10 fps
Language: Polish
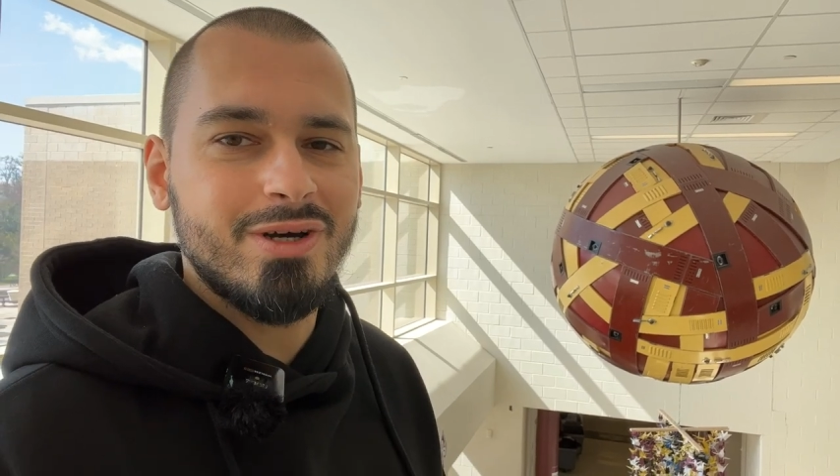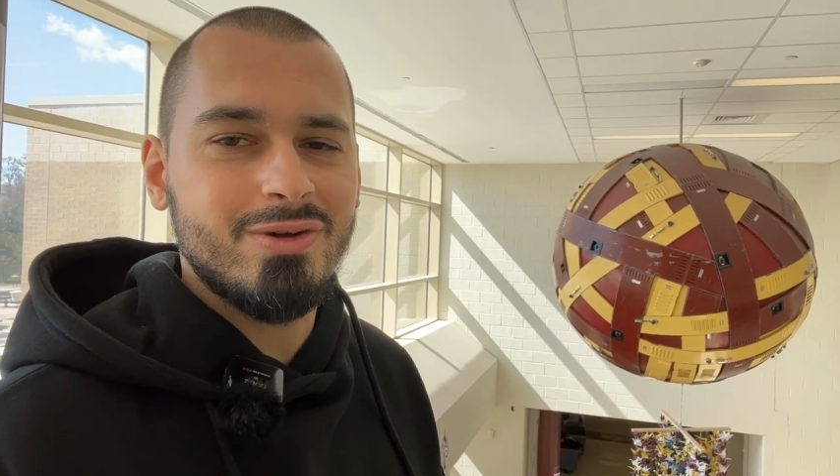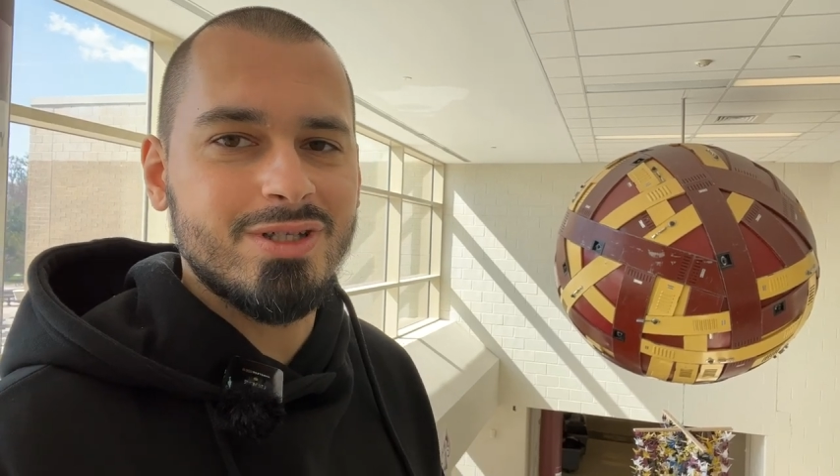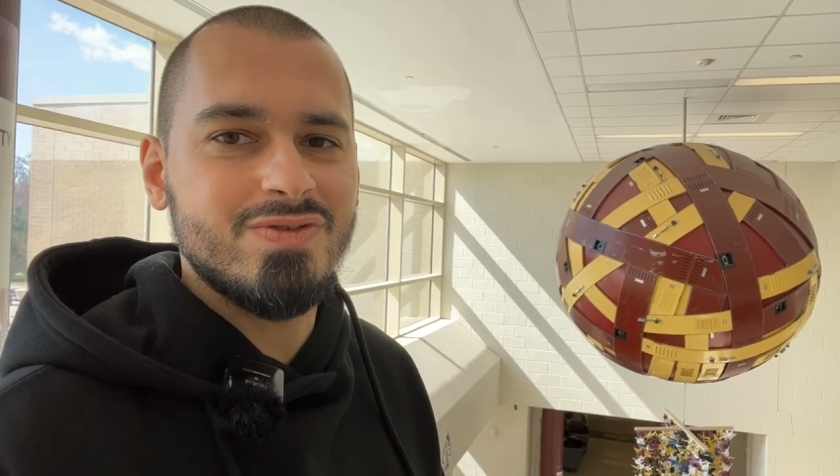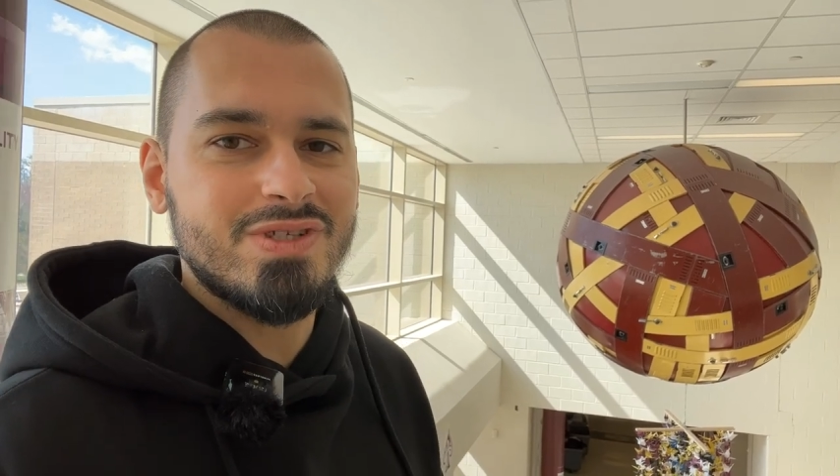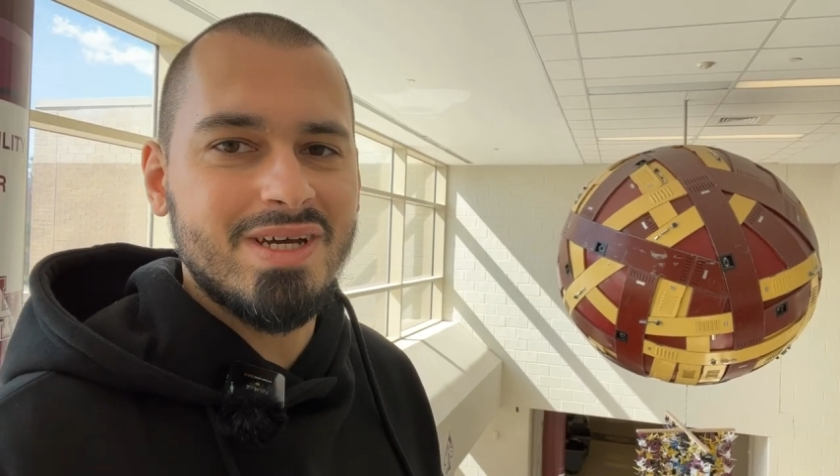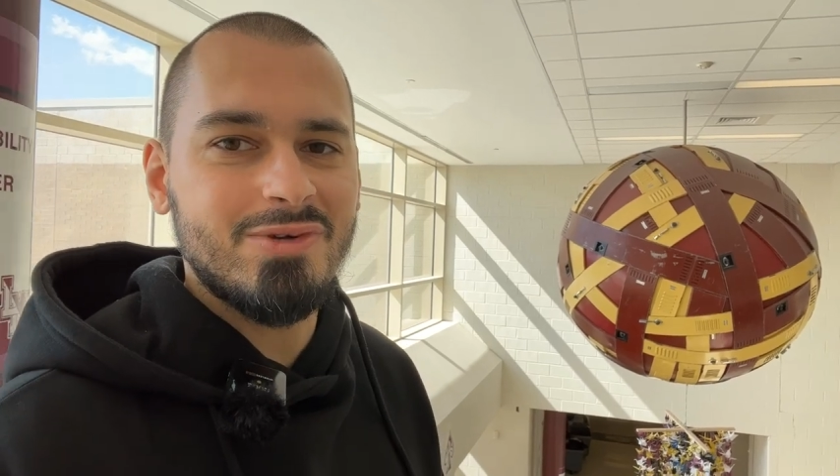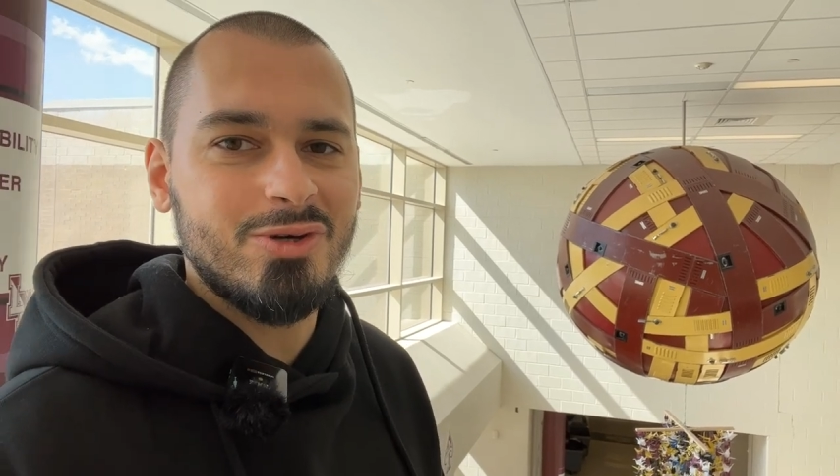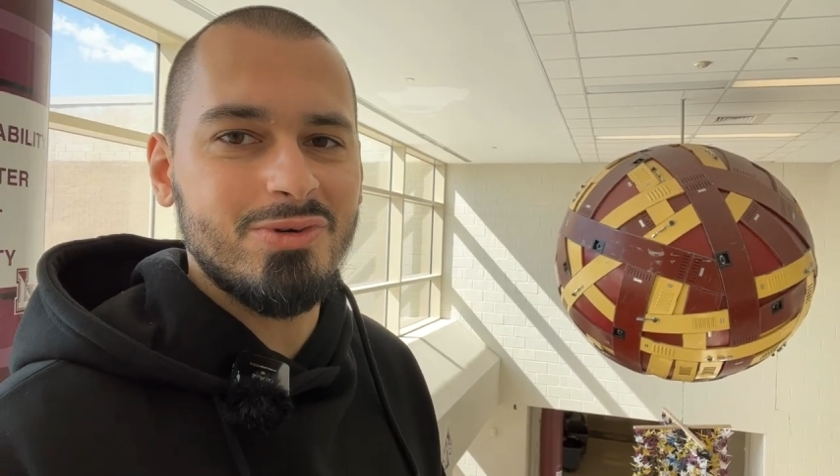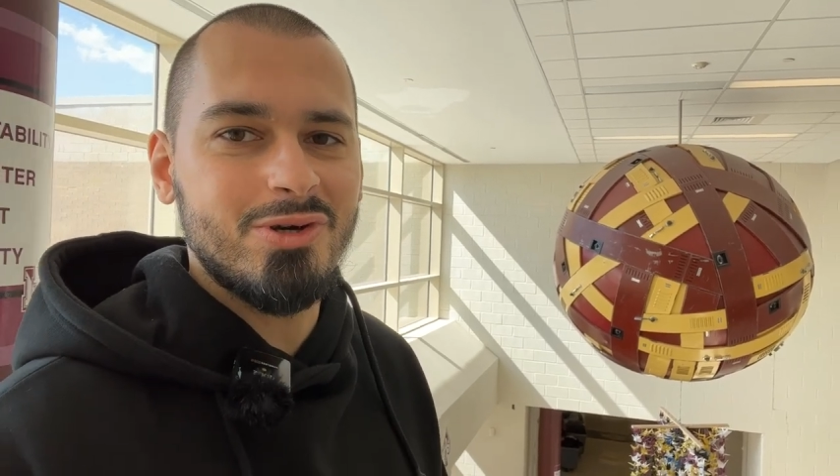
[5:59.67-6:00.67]
akurat
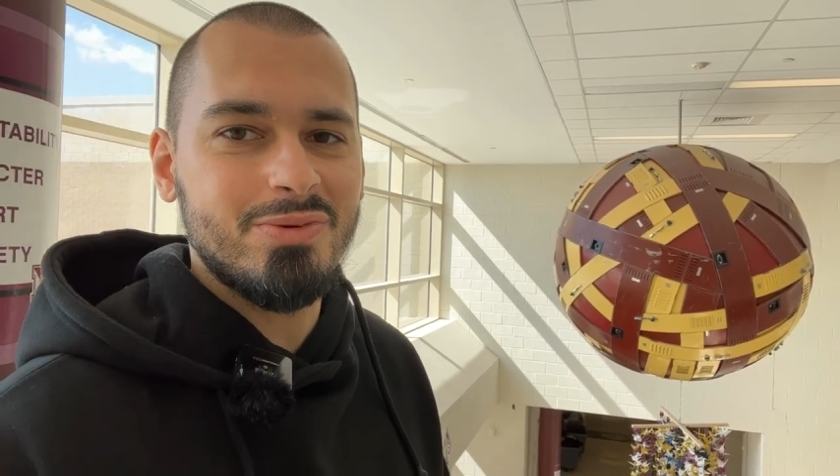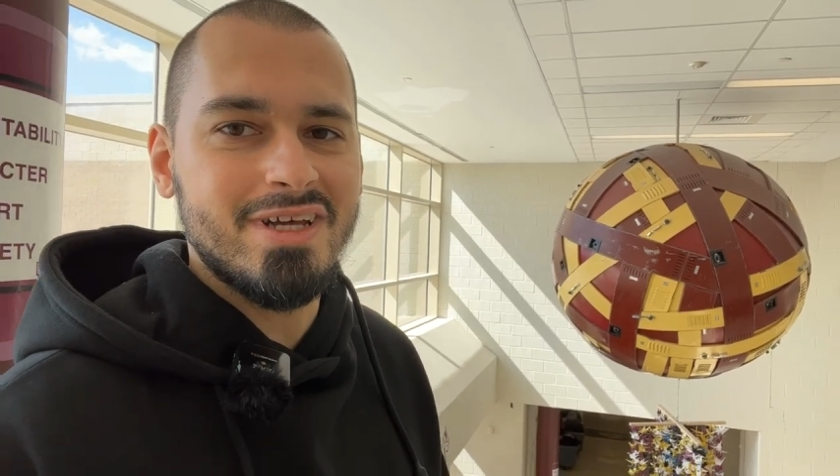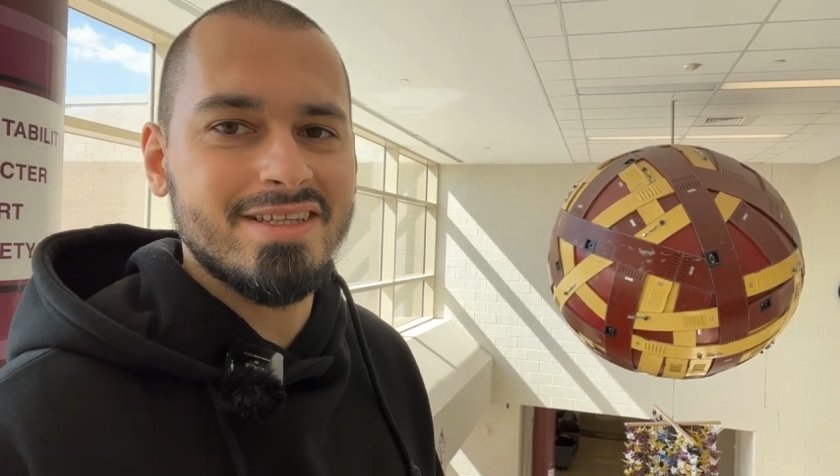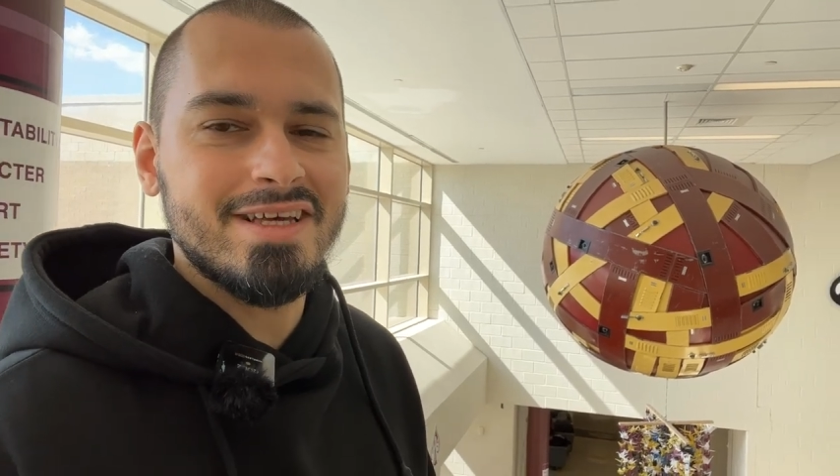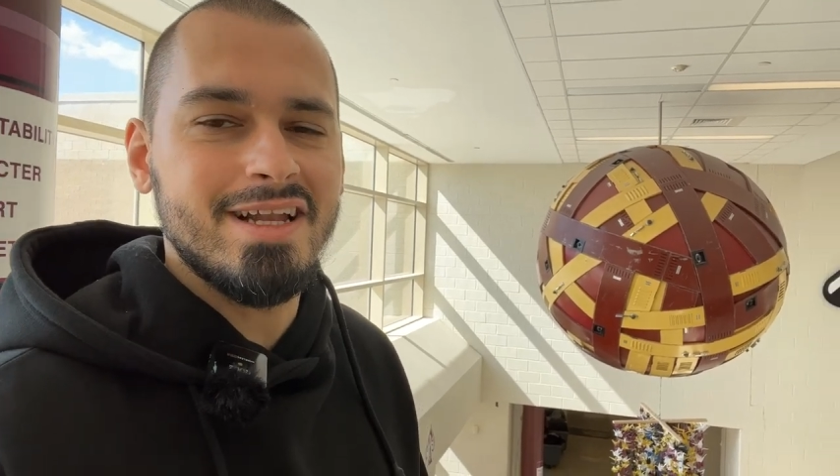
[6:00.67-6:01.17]
drzwiczkami Kobiego Bryanta,